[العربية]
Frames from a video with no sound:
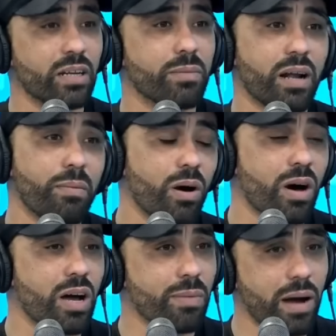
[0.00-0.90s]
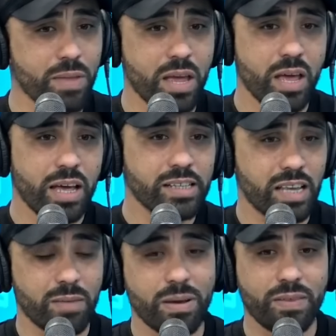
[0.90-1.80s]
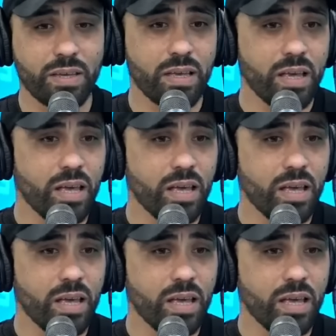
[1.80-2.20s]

اربع ربح اربع هزائم هذه